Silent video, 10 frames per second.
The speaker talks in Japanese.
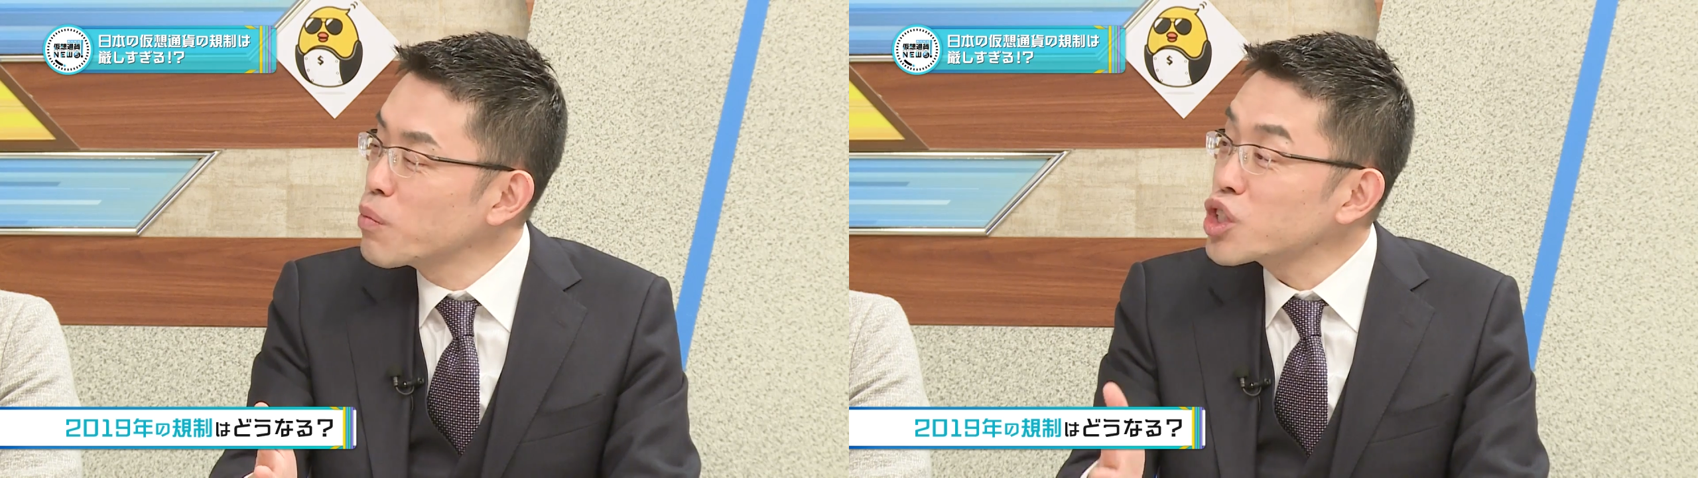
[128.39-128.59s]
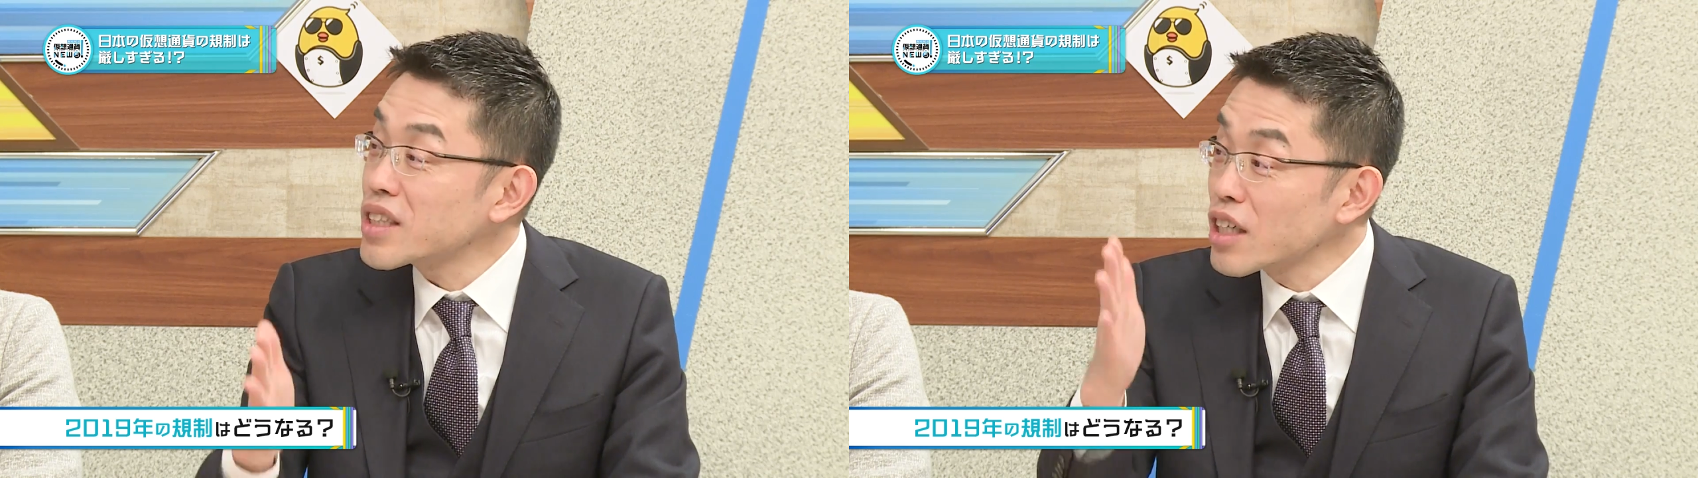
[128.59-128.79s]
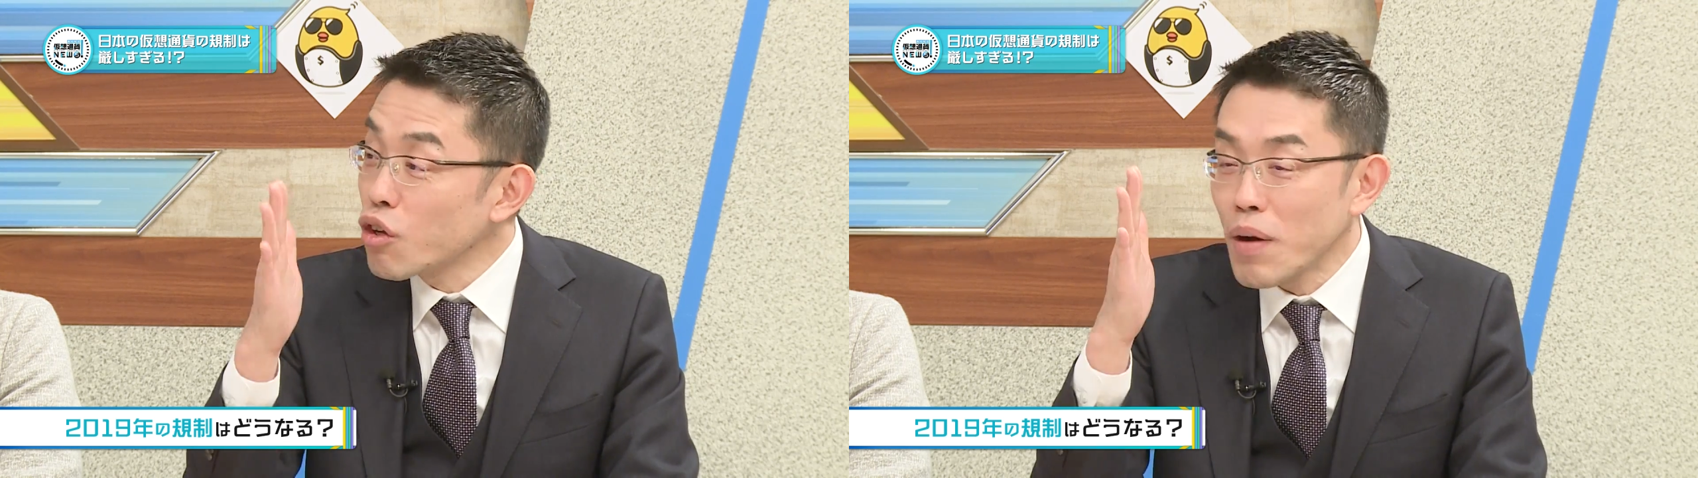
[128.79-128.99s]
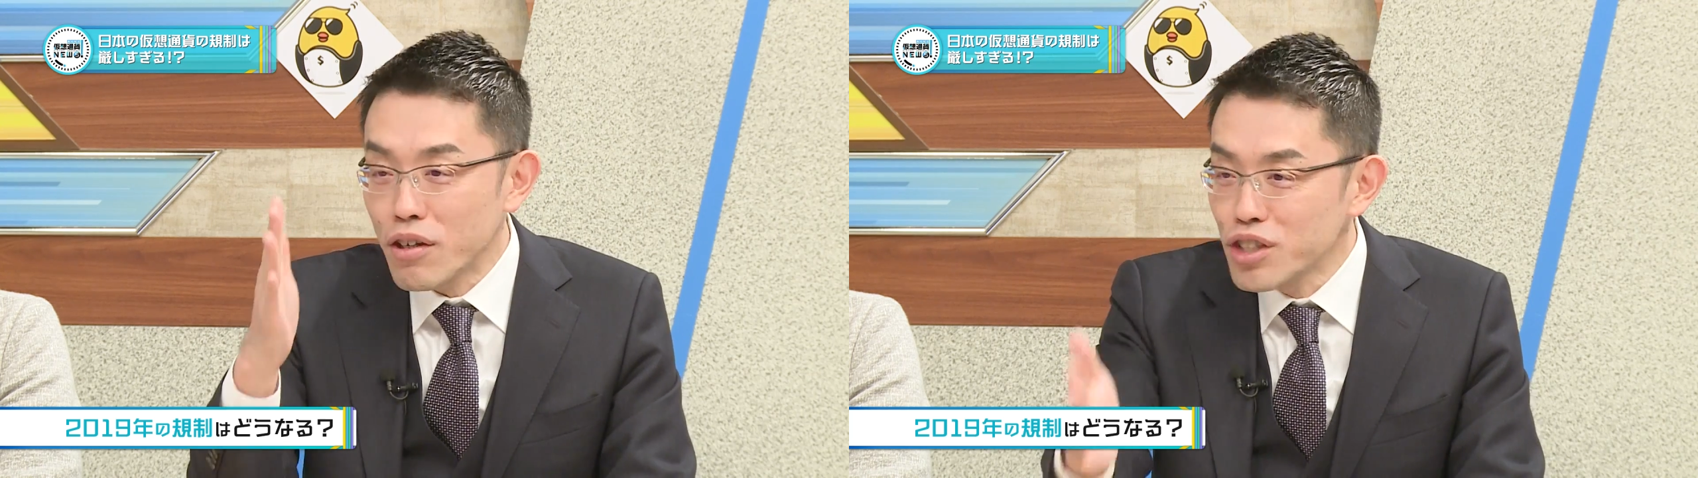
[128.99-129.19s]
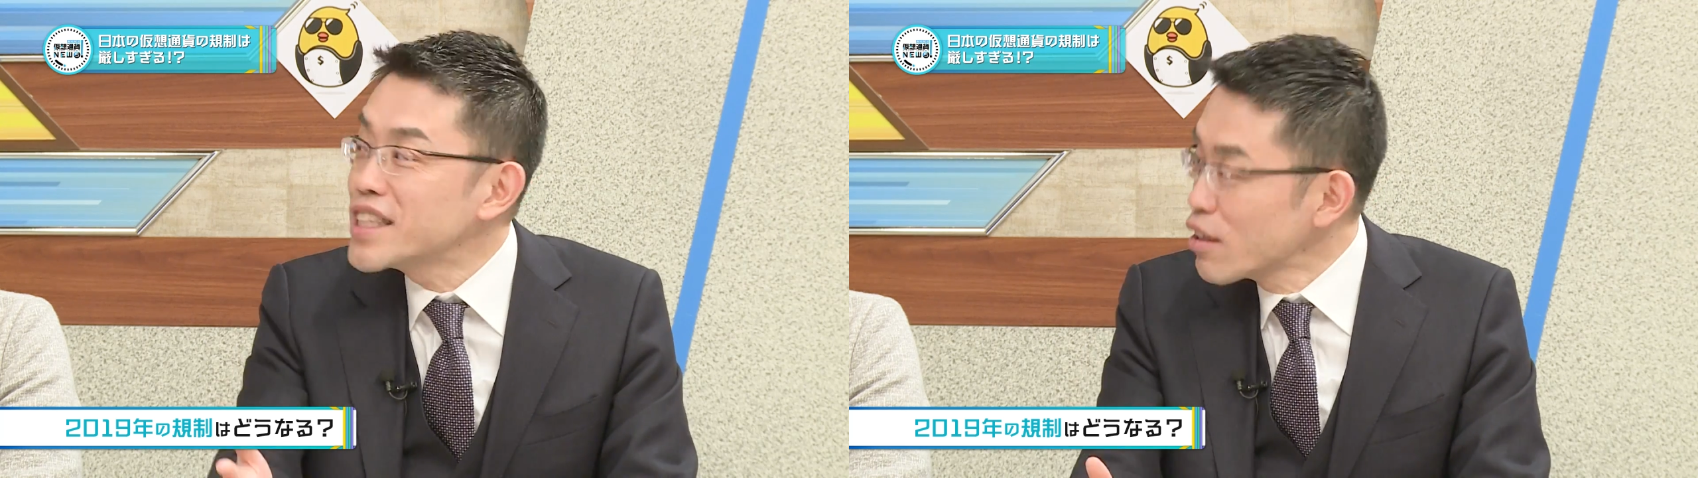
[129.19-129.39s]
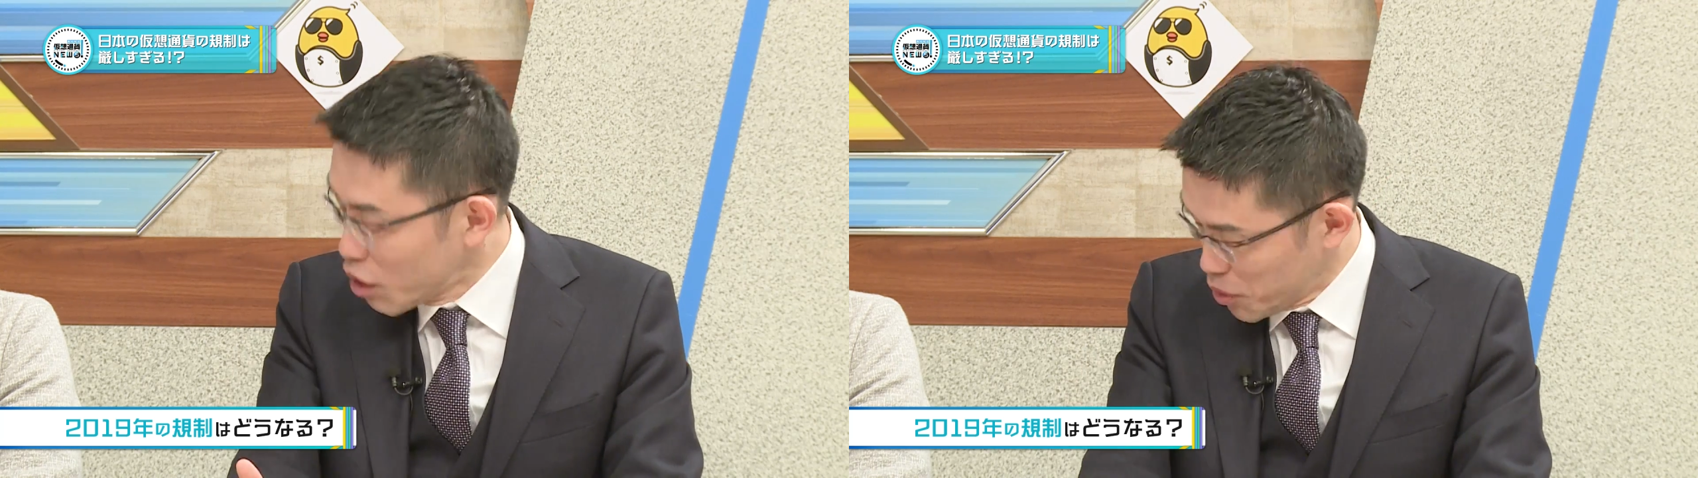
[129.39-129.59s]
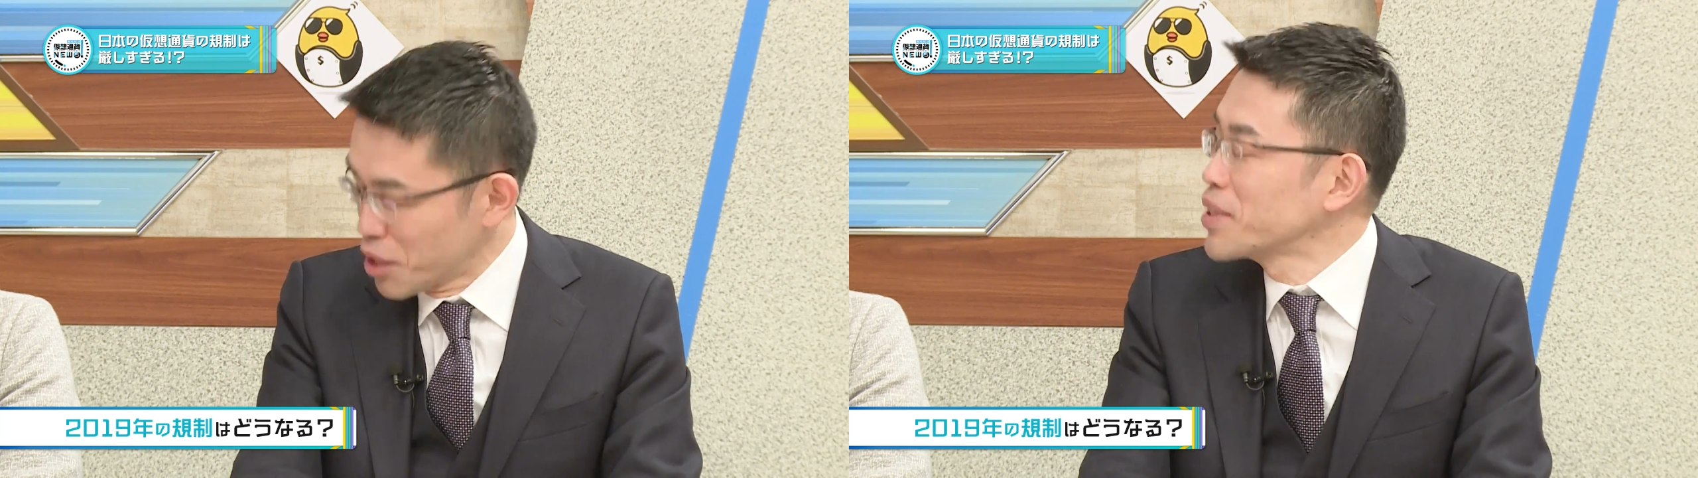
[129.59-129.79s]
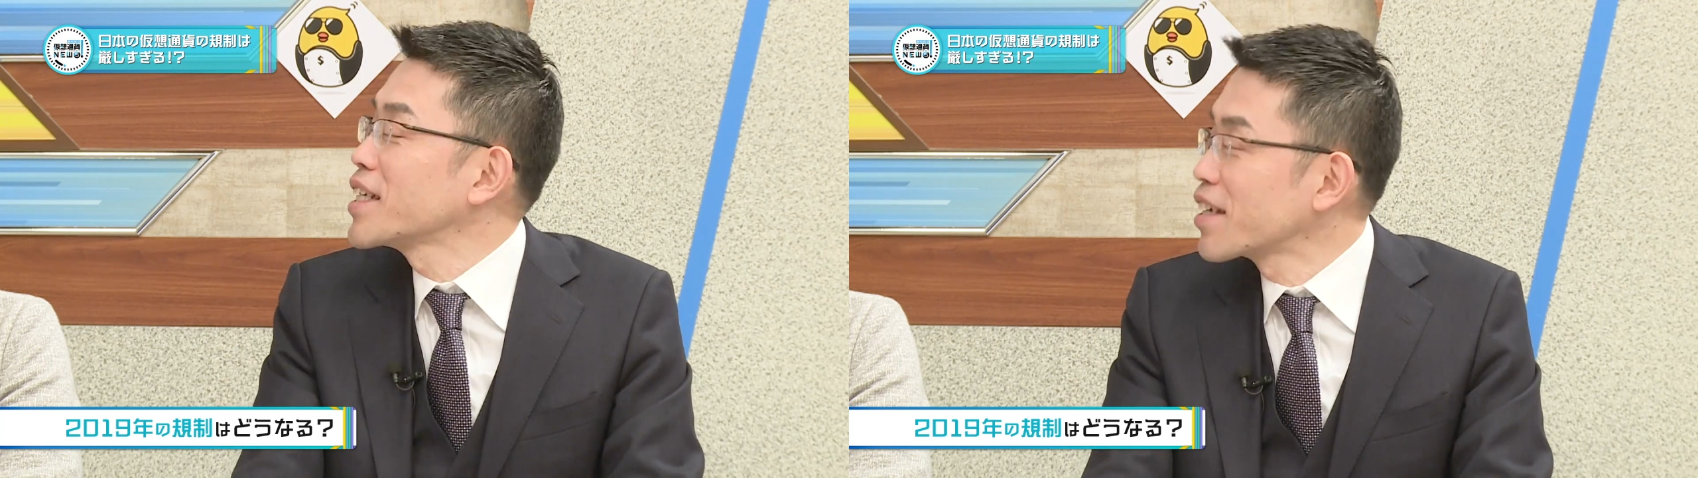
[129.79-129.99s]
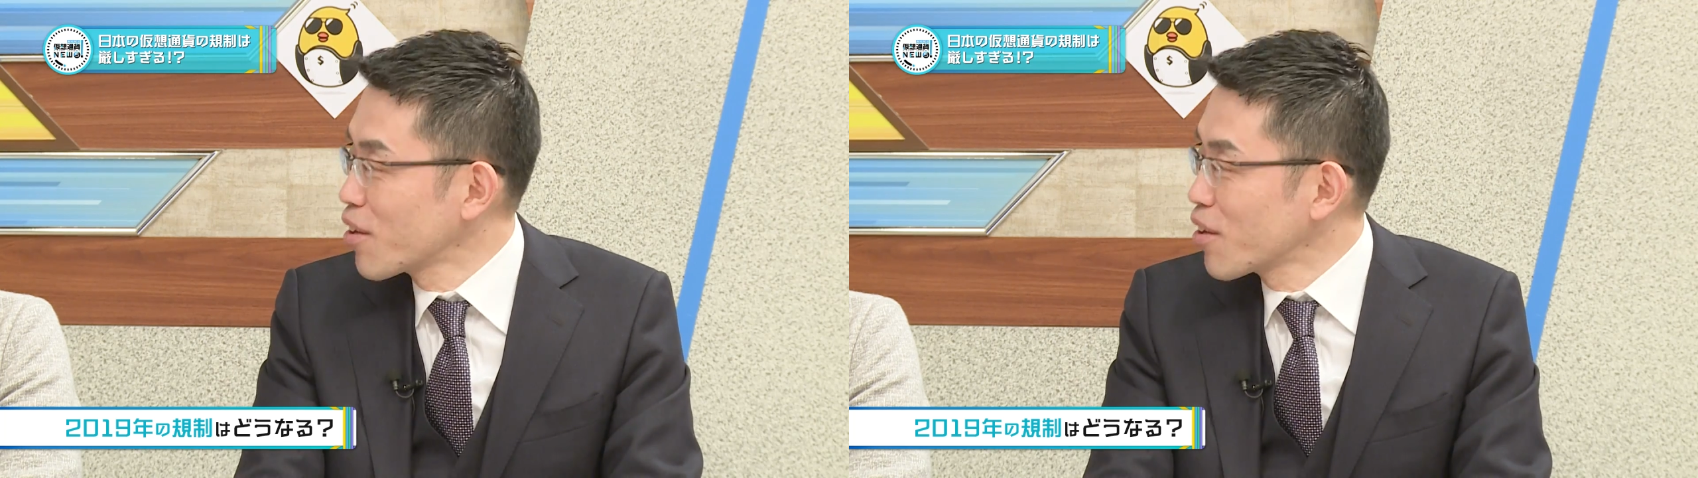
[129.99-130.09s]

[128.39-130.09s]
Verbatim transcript: もしかしたら賭博になるかもしれませんけ